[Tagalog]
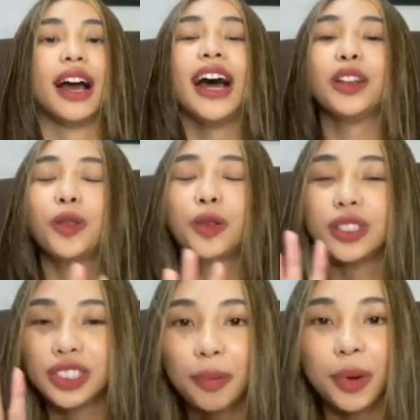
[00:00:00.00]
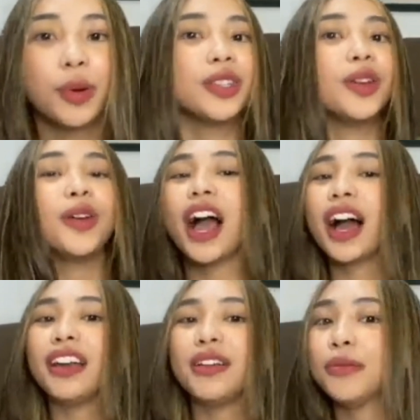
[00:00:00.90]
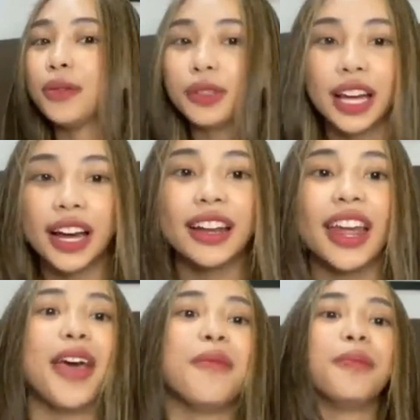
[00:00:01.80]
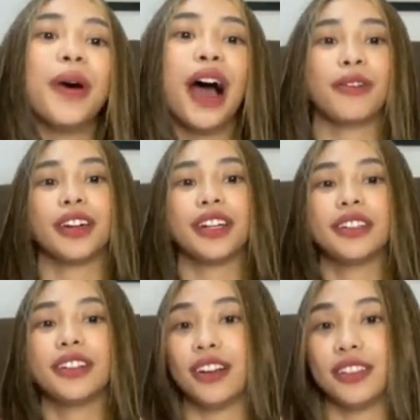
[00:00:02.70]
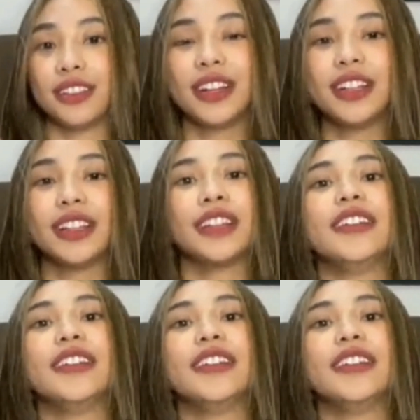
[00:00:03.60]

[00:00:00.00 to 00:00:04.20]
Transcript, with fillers: At syempre, wag niyong kakalimutan, Empowered Concert